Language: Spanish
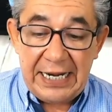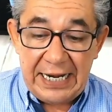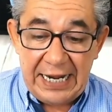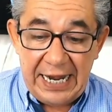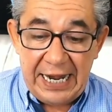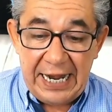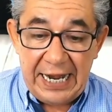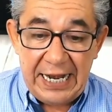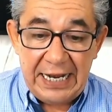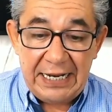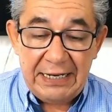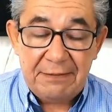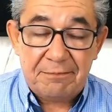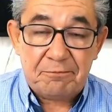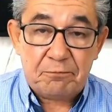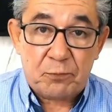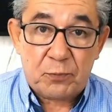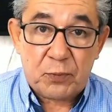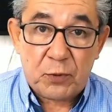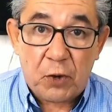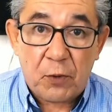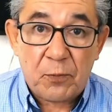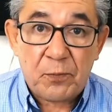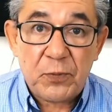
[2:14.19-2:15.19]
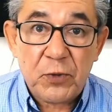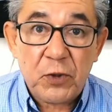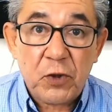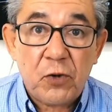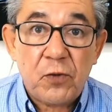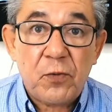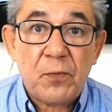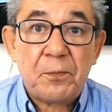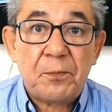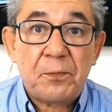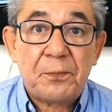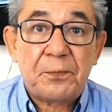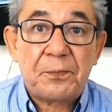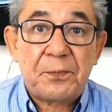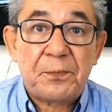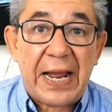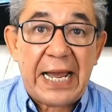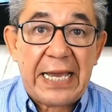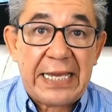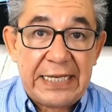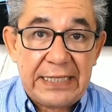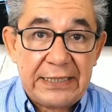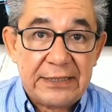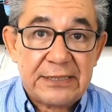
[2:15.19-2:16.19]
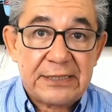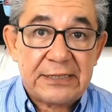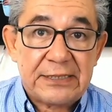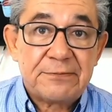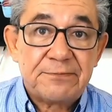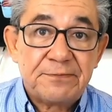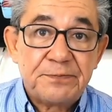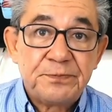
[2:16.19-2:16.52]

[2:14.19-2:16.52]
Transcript: el propio país.